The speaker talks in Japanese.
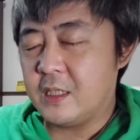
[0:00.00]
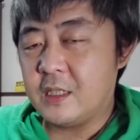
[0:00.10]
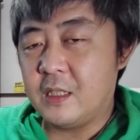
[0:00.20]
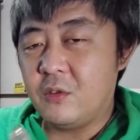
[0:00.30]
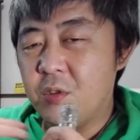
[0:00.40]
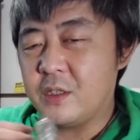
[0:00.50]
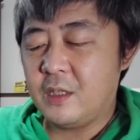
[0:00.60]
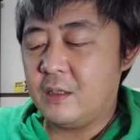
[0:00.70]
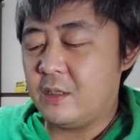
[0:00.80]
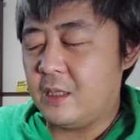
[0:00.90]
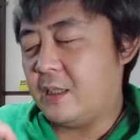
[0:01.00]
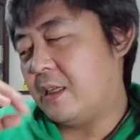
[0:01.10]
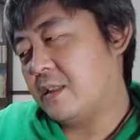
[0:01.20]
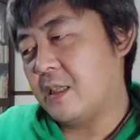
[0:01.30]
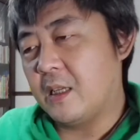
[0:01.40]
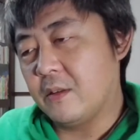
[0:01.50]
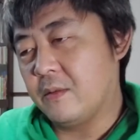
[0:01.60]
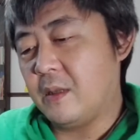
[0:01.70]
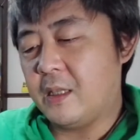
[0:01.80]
がしたら美味しくなくなったら捨てる、